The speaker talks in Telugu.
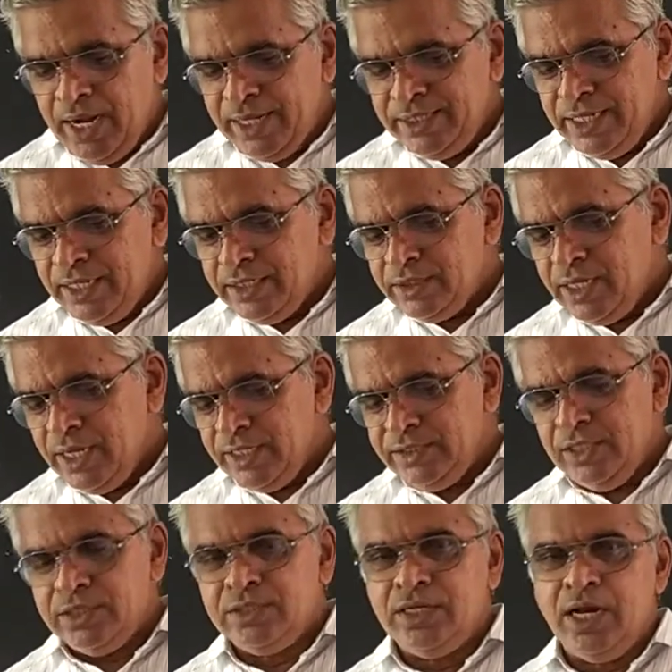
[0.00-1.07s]
అజంతా
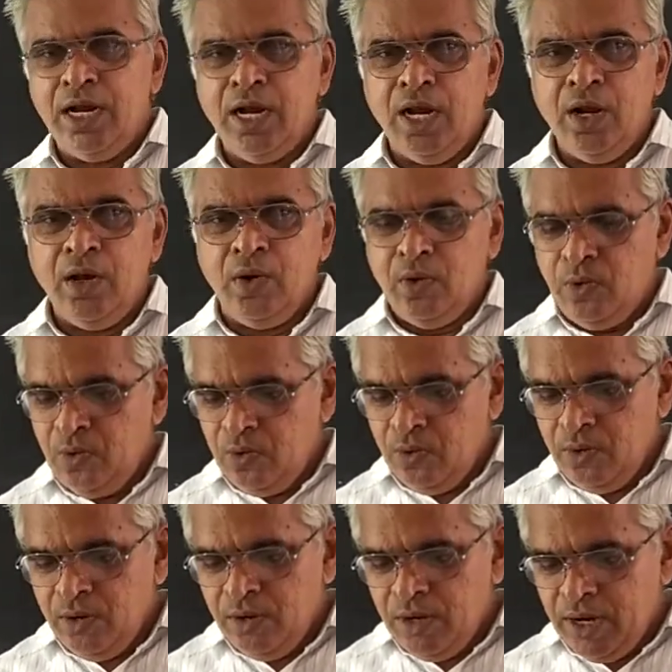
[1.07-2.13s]
చిత్రాలలో
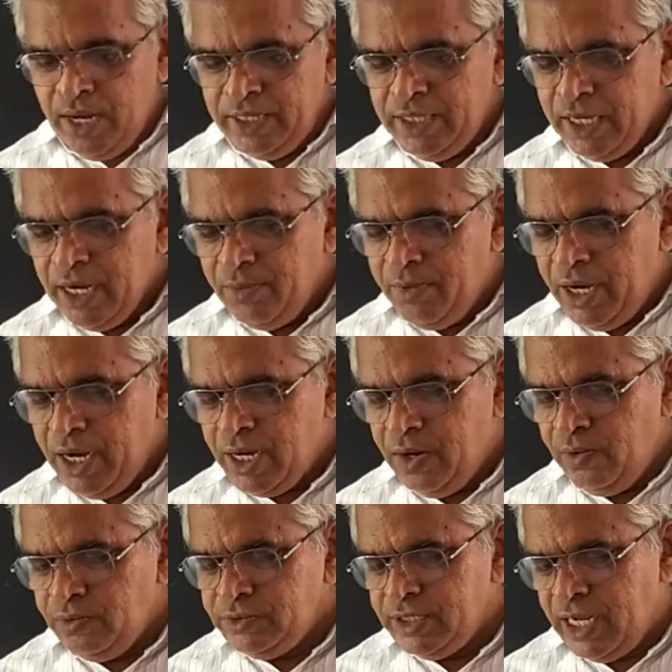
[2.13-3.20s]
అధిక
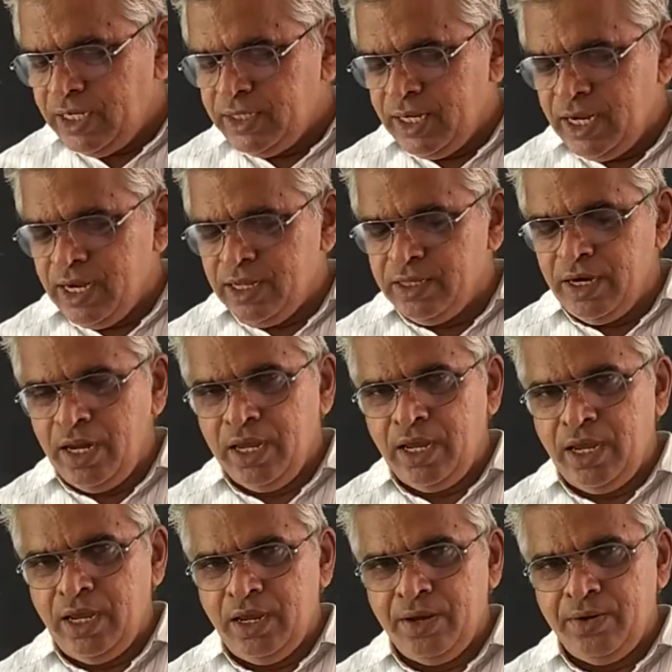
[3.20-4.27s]
భాగం జాతక కథలే